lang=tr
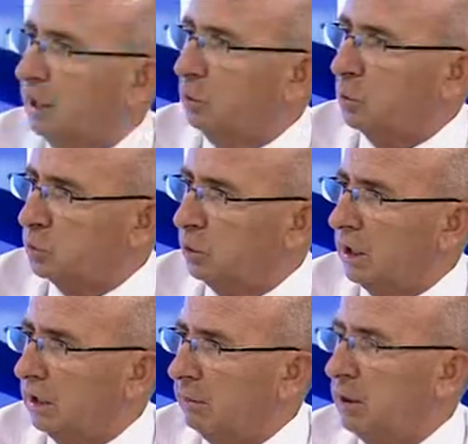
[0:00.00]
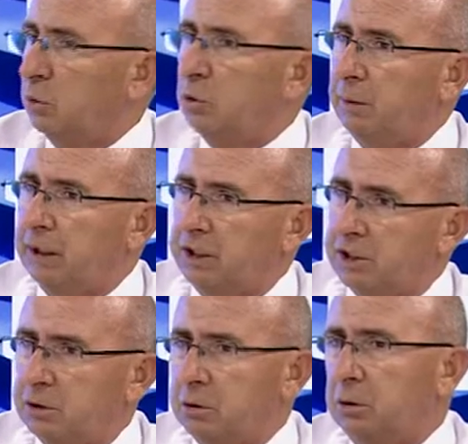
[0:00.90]
koşullarda bir hükümet
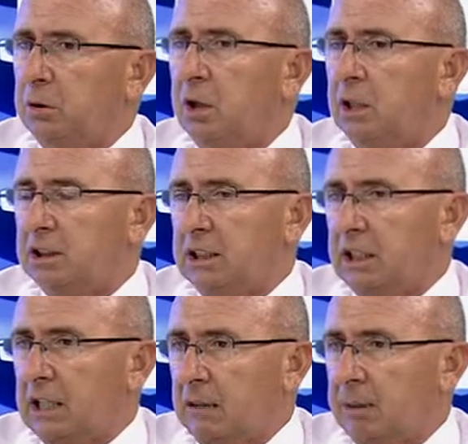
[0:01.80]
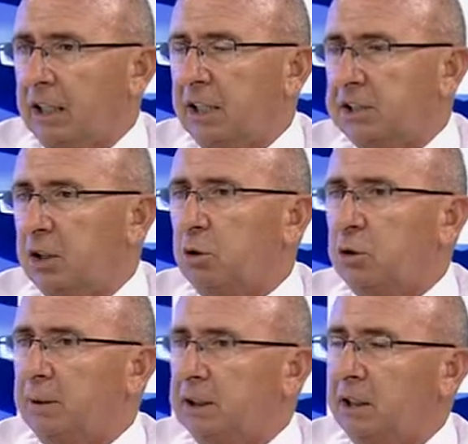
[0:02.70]
için. Çünkü Serdar Bey geçen
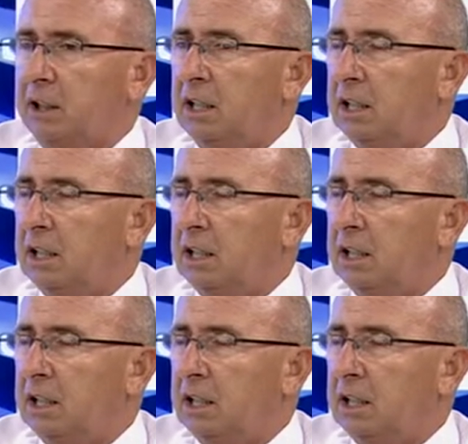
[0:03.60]
hükümeti